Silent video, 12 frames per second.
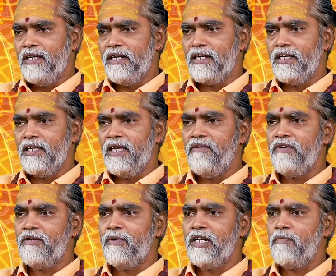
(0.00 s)
అంటే ఏ
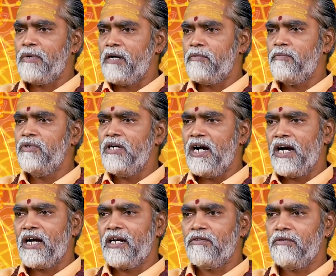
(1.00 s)
విధమైన పాపము
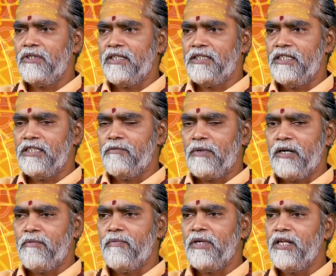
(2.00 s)
అక్కడతోటి చేసిన
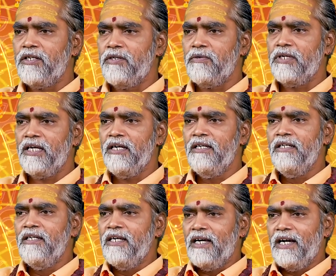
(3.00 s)
పాపములన్నీ కూడా
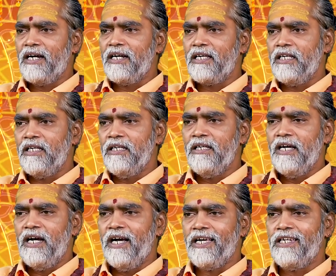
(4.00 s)
అక్కడికి
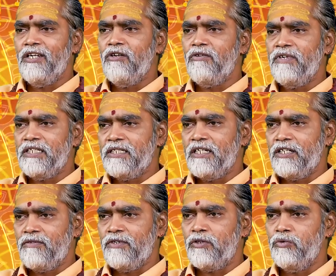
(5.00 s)
అగ్నిలో
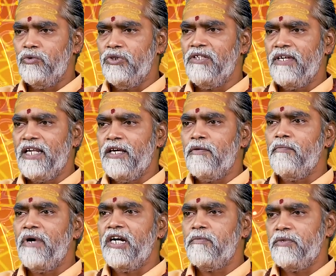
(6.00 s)
వేసినటువంటి దూది వలె
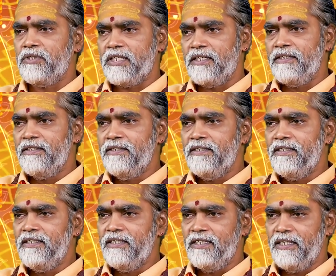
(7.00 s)
మాడిపోతాయి
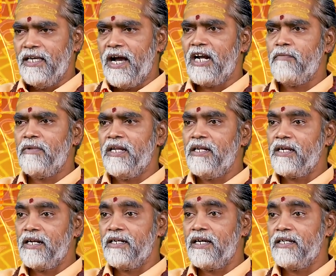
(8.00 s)
ఈ ఆడపిల్లని
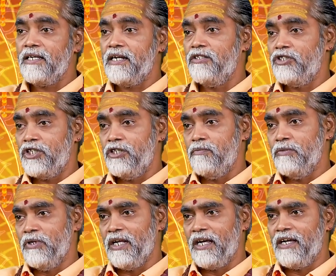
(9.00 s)
కన్యాదానం చేయడం
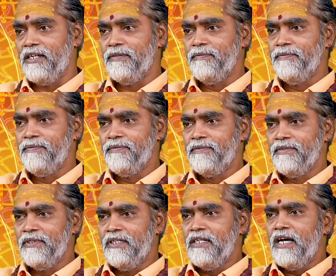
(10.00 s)
మూలంగా
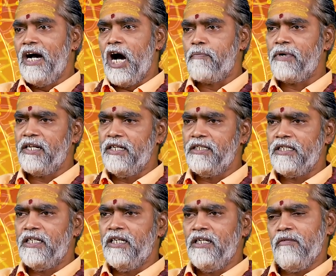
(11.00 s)
అప్పటి
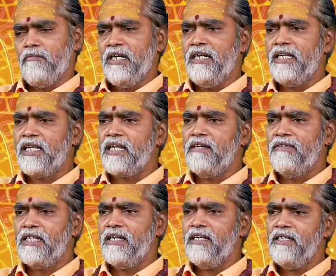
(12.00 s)
నుంచి మళ్ళీ
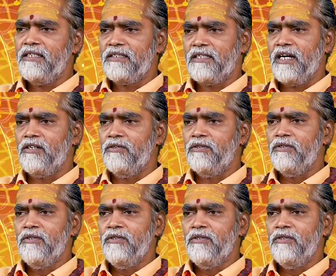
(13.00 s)
యథావిధిగా తాను